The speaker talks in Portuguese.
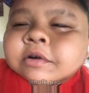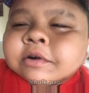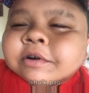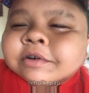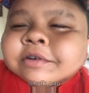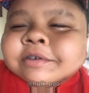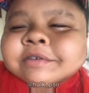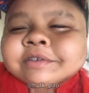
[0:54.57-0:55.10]

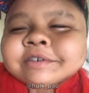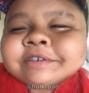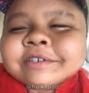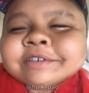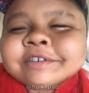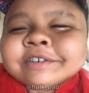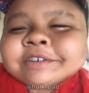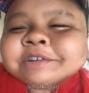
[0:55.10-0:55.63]

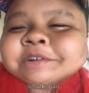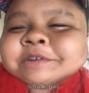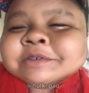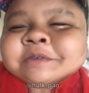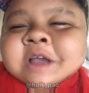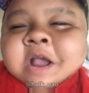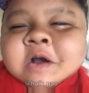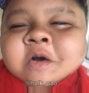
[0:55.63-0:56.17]
Hum, tu não
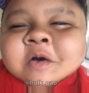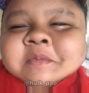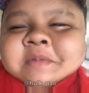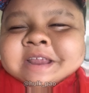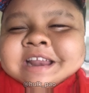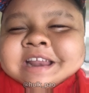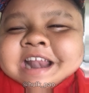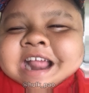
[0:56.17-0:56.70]
é homem
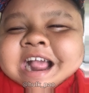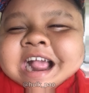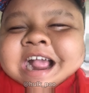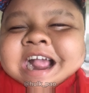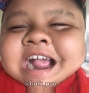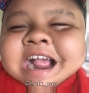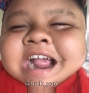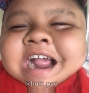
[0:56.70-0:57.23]

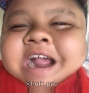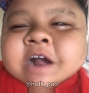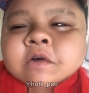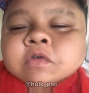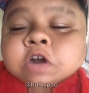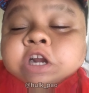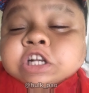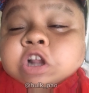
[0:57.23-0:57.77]
não.
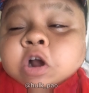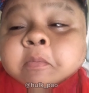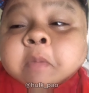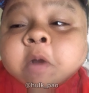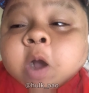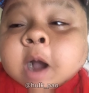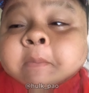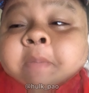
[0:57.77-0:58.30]
Então
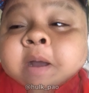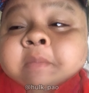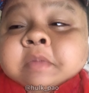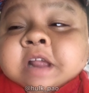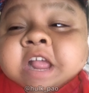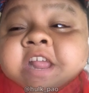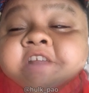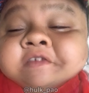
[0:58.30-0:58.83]
porra pra mim
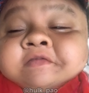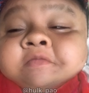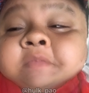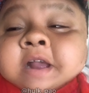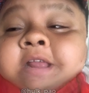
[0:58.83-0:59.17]
aí, fuma aí.